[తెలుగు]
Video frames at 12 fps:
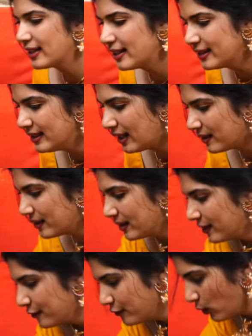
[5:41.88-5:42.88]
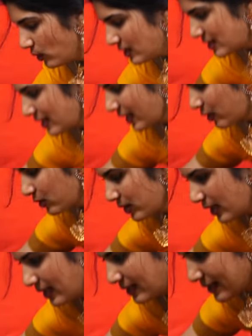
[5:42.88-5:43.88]
కింద ఫోల్స్
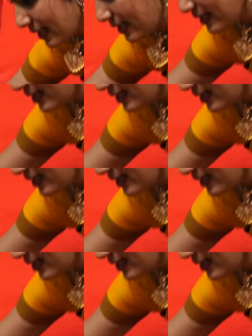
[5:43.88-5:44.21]
లేకుండా దాన్ని